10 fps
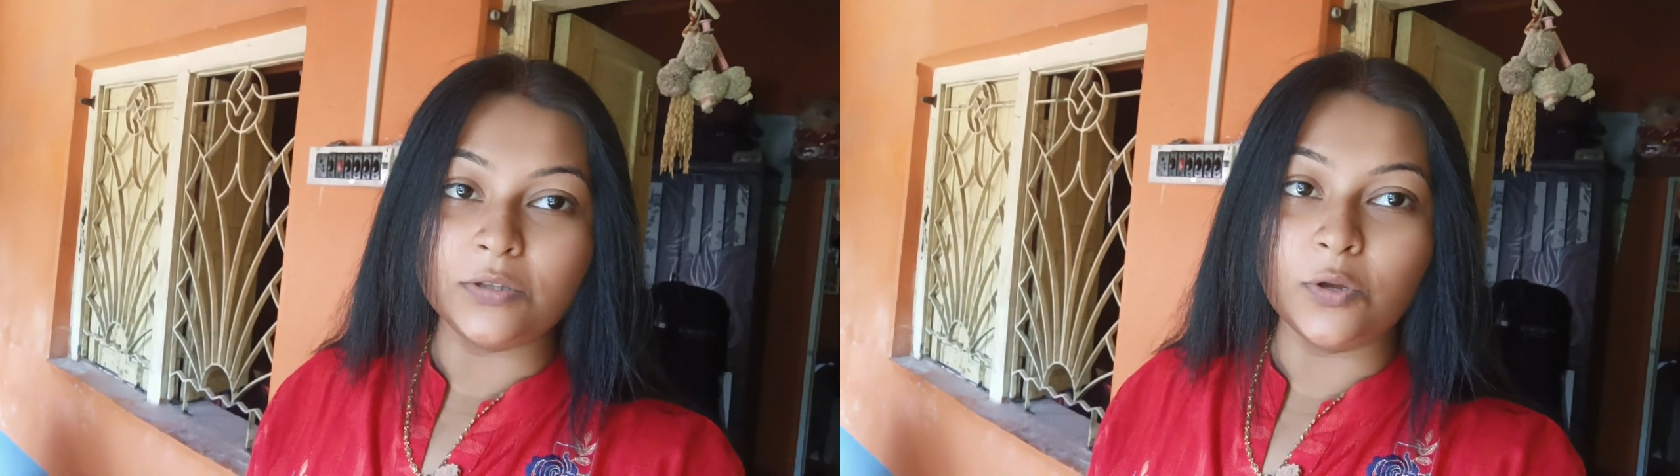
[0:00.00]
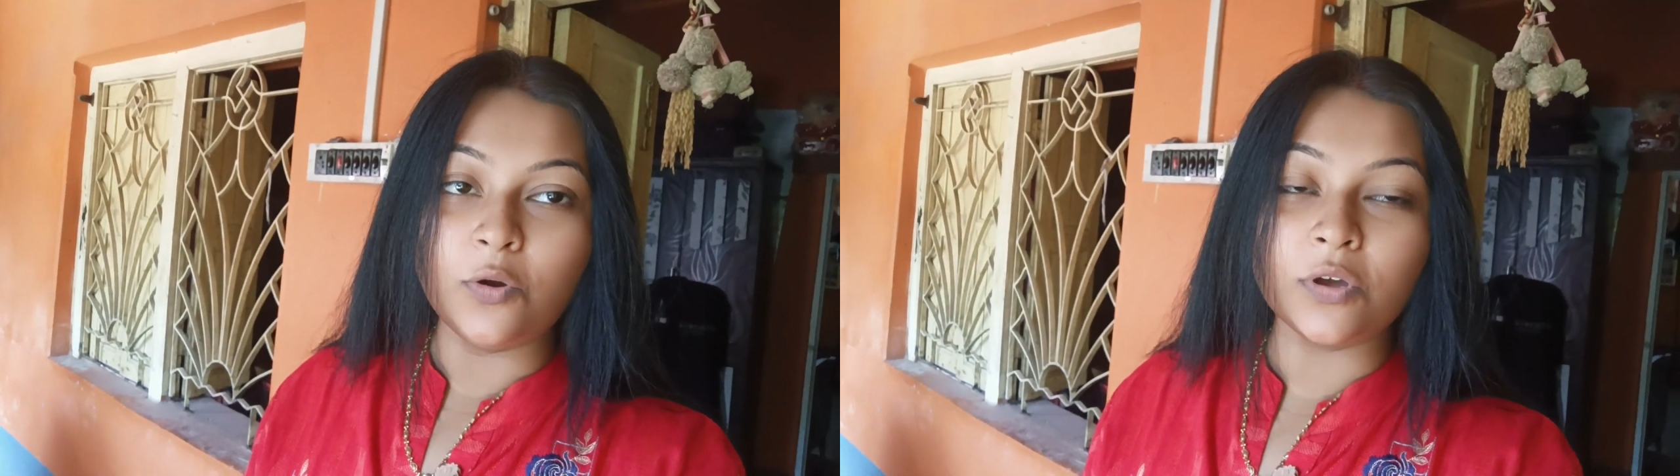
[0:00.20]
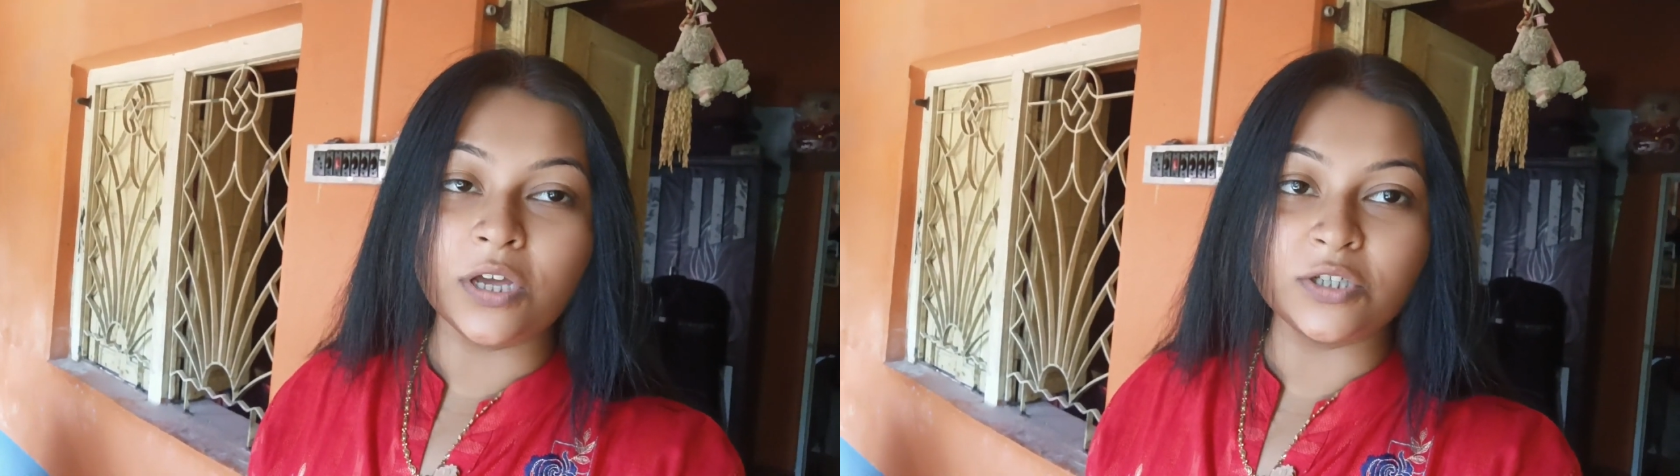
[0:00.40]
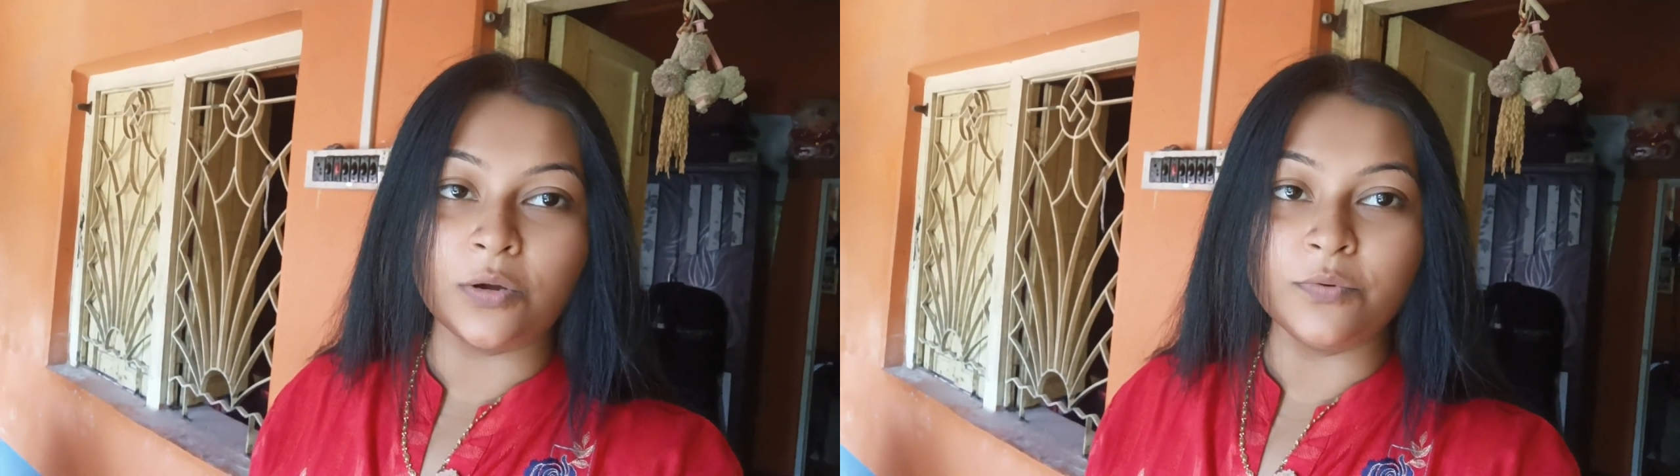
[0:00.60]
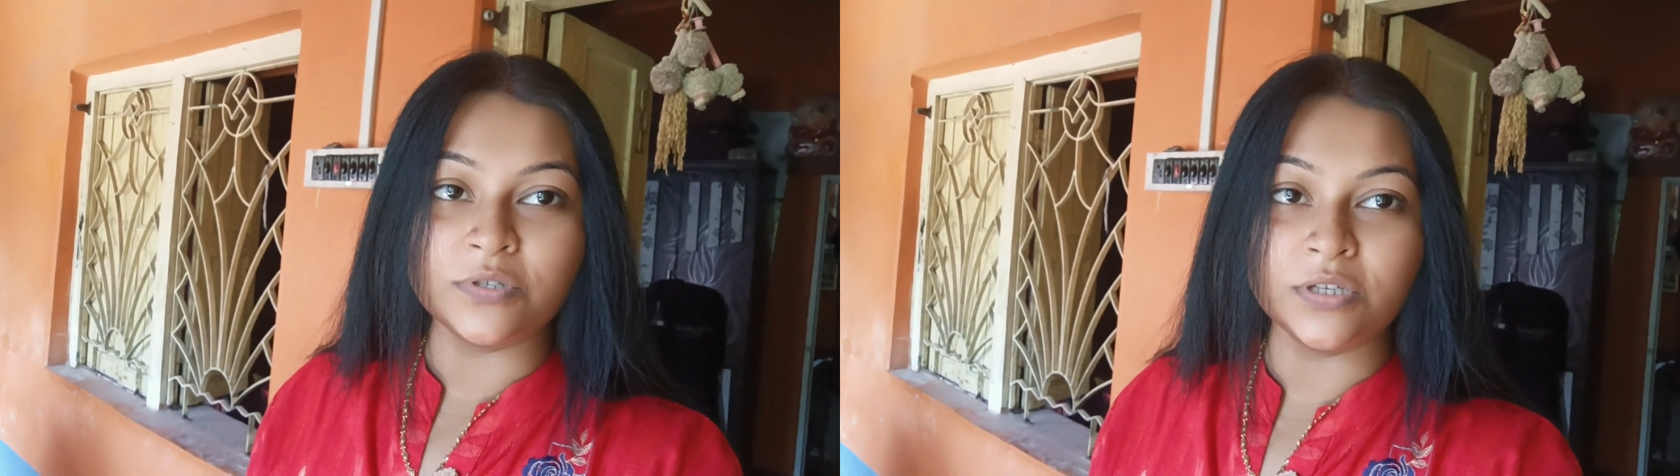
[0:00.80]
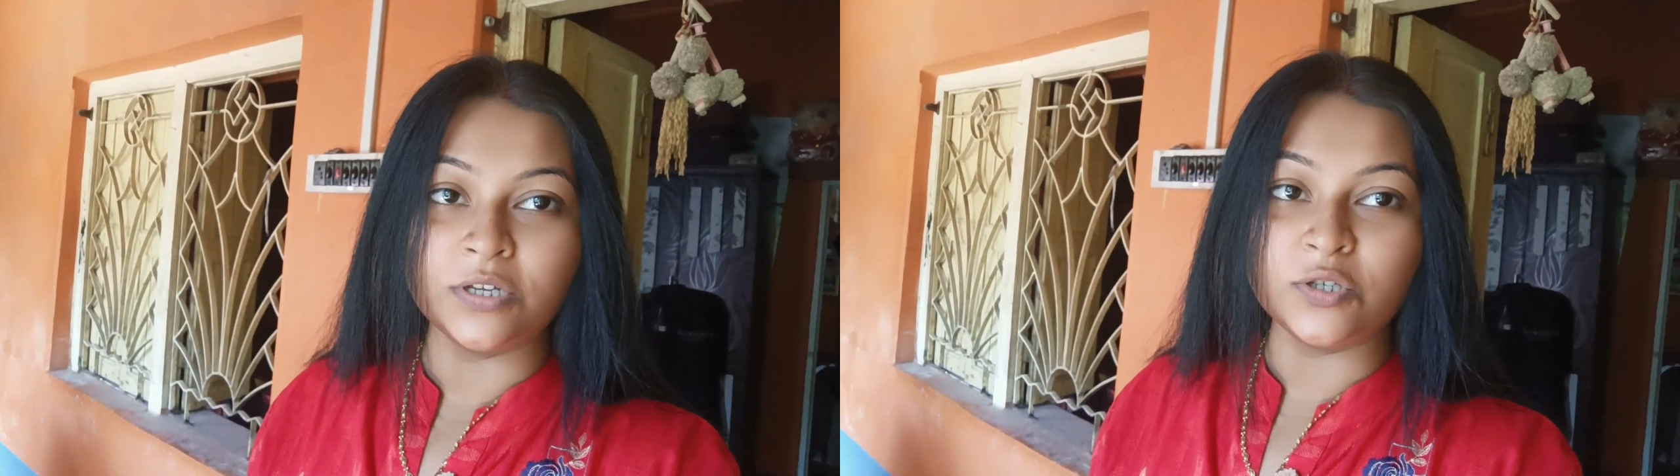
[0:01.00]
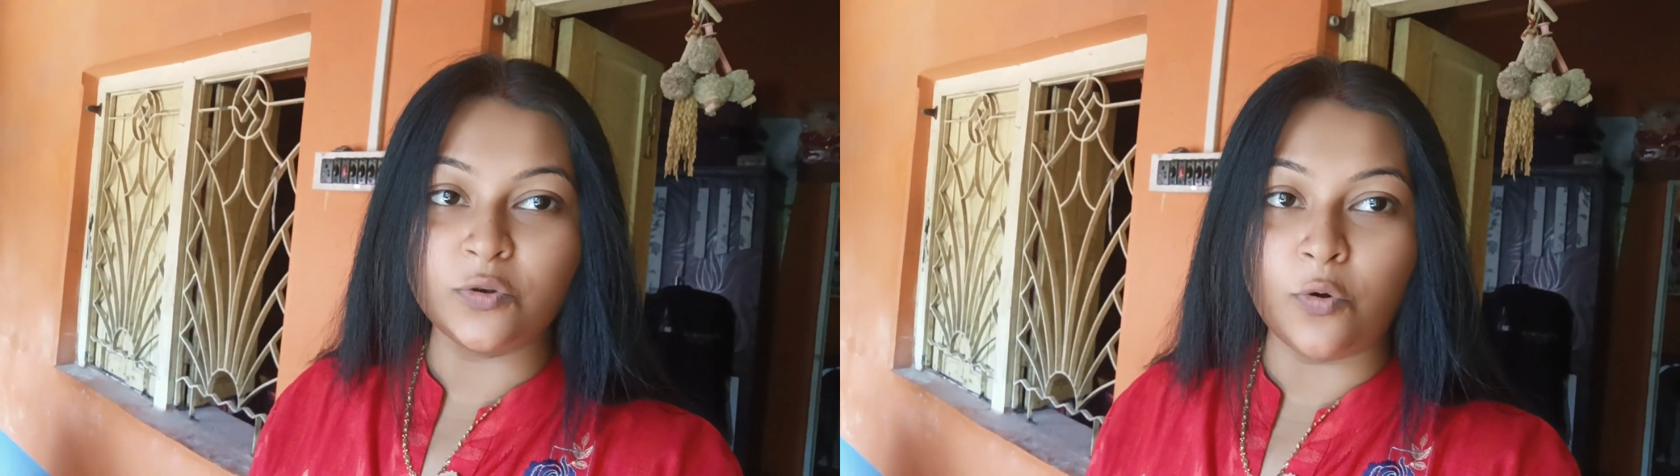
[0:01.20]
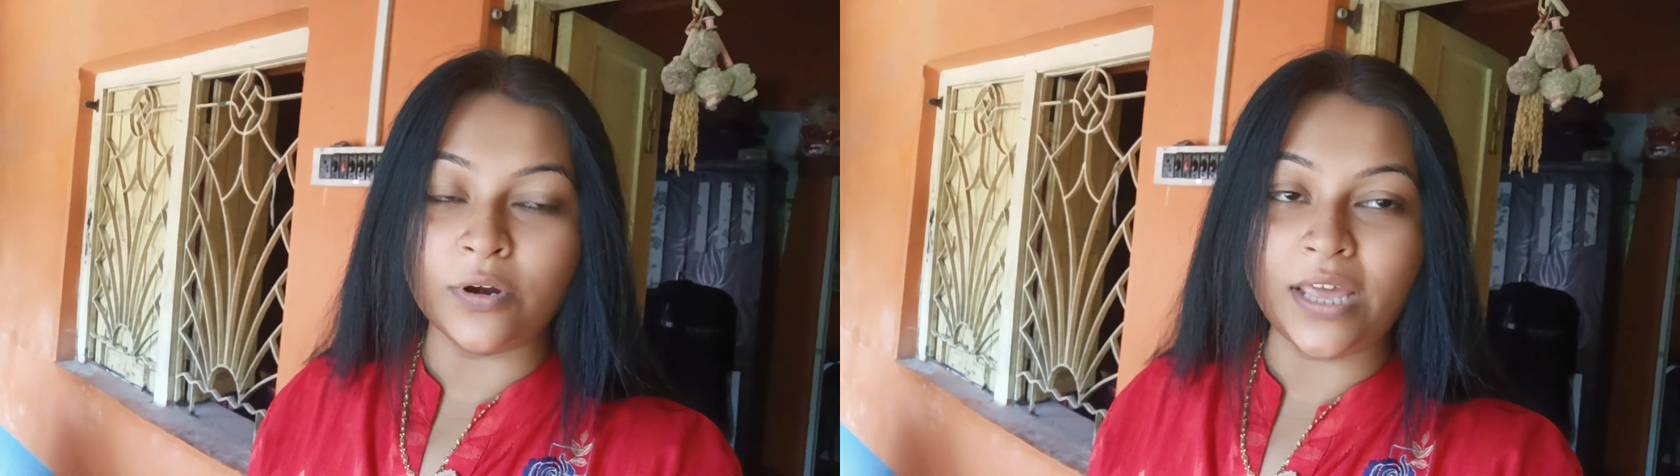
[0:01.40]
তো ওকে সমস্ত কিছু
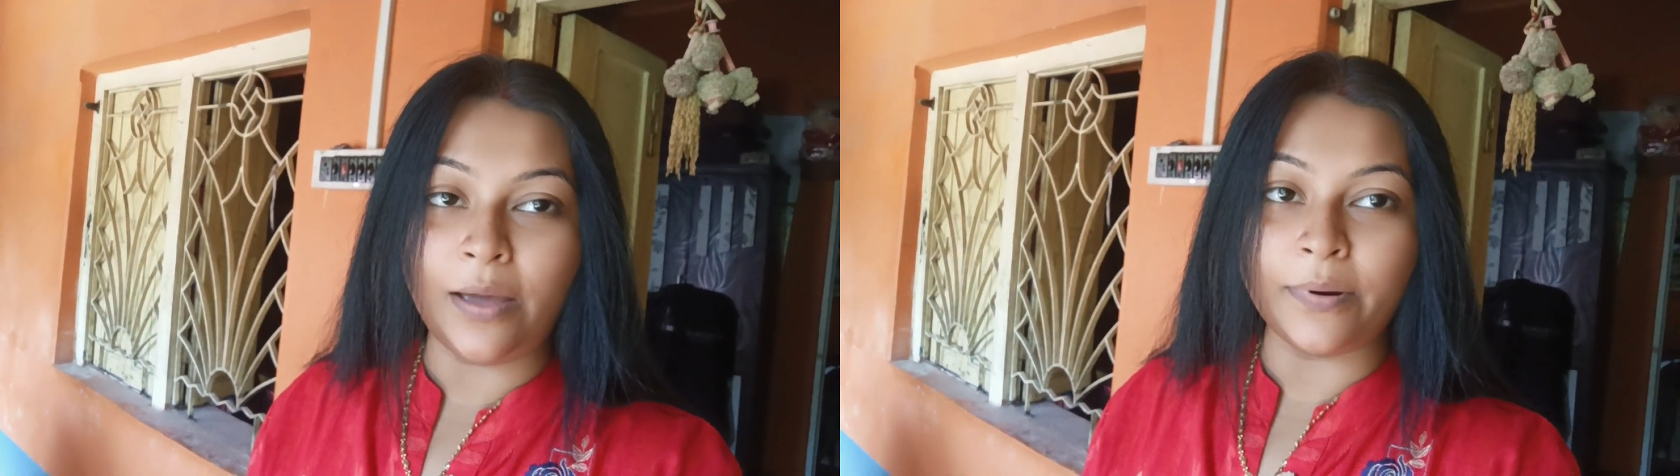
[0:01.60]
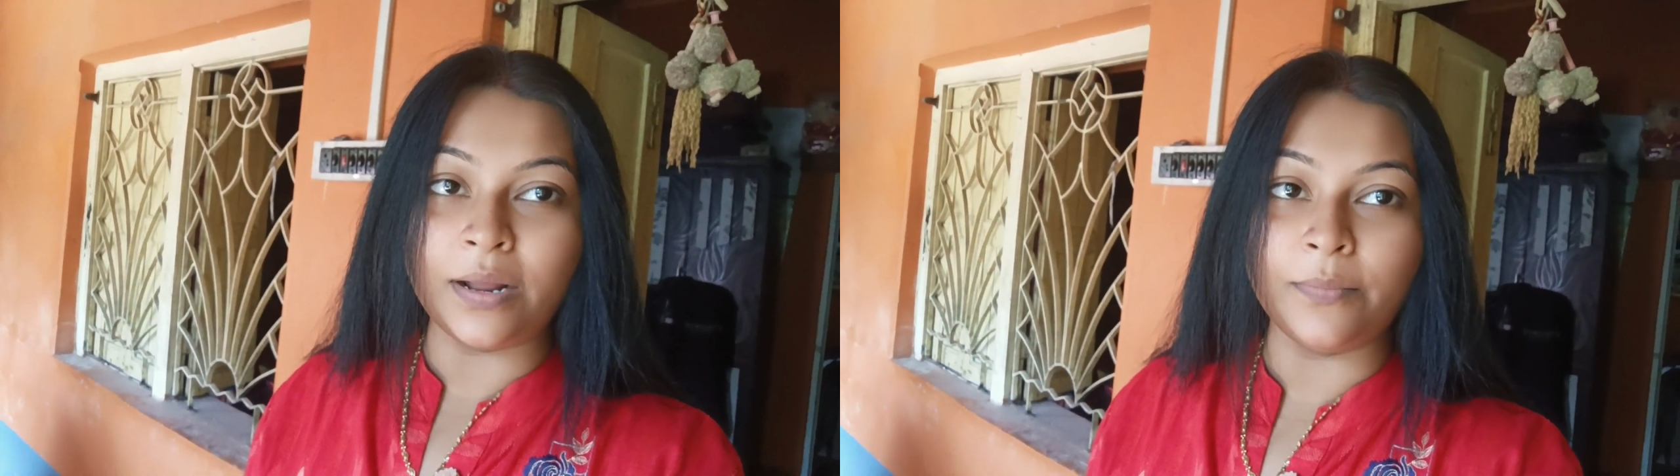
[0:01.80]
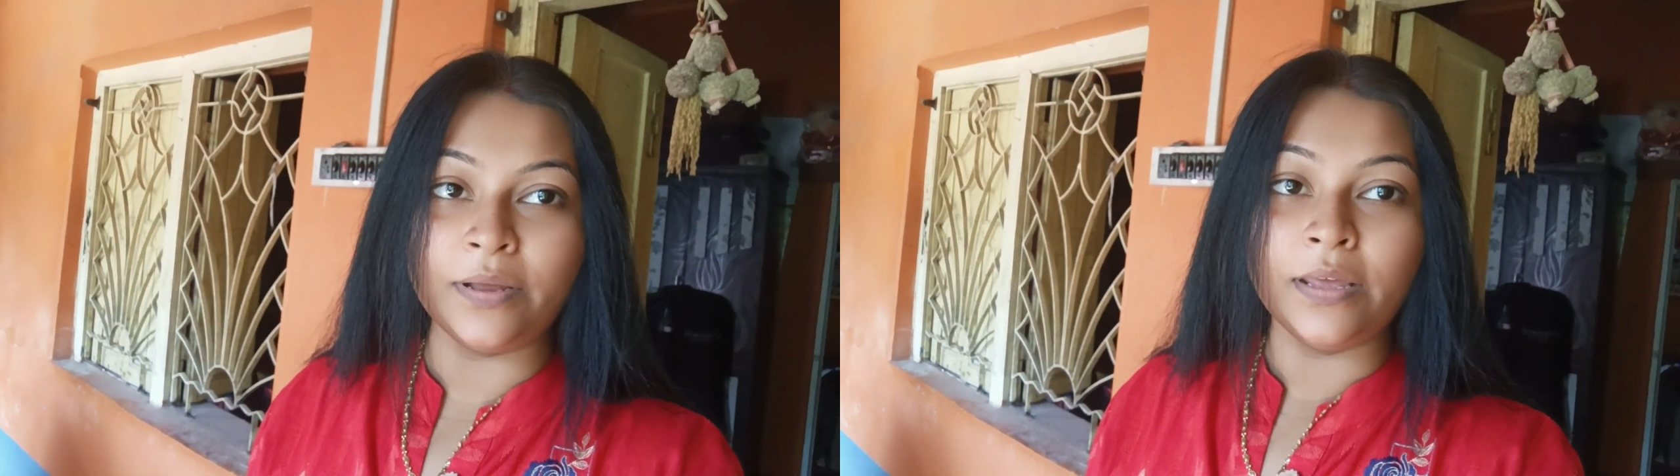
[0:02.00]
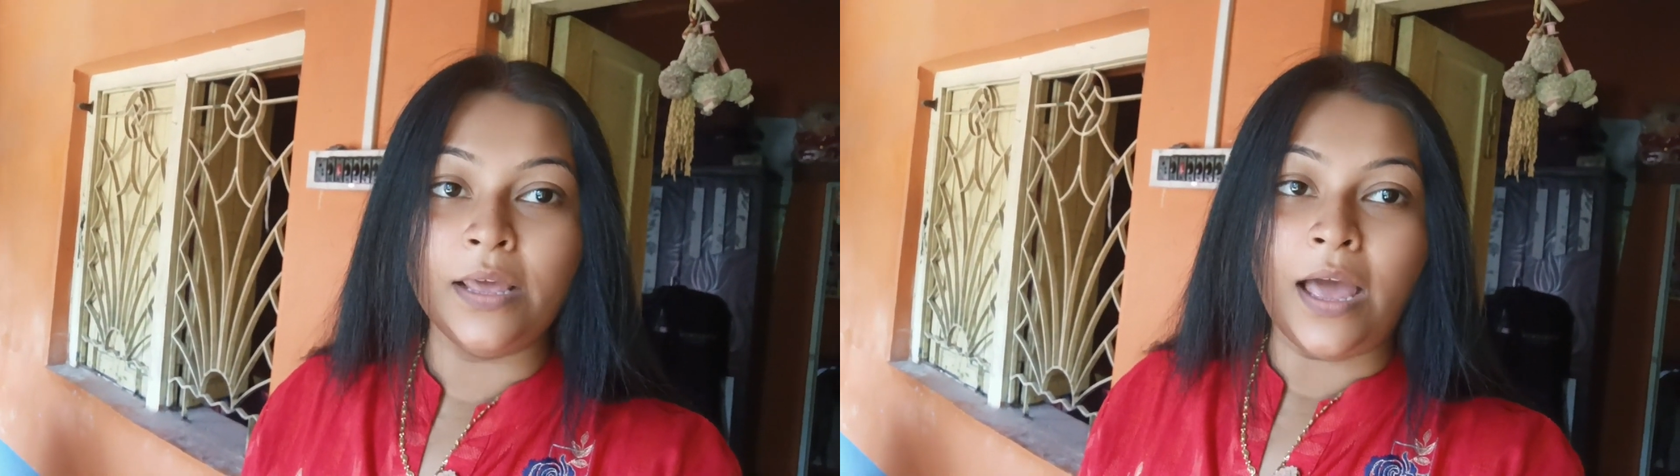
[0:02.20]
করি আবার আমার